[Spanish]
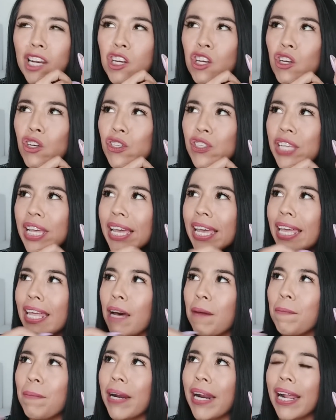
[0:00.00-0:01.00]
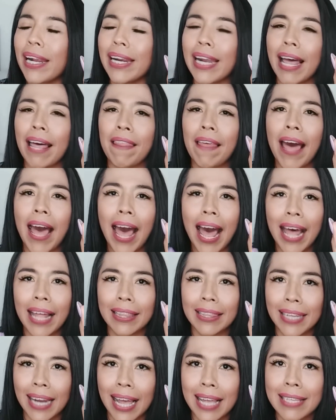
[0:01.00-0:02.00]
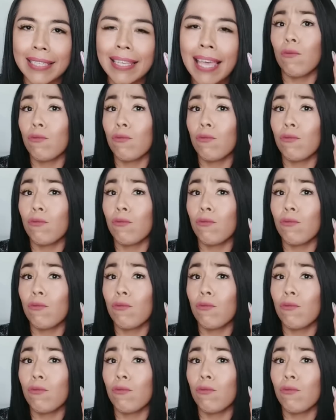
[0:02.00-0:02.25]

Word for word: no se queda para nada atrás.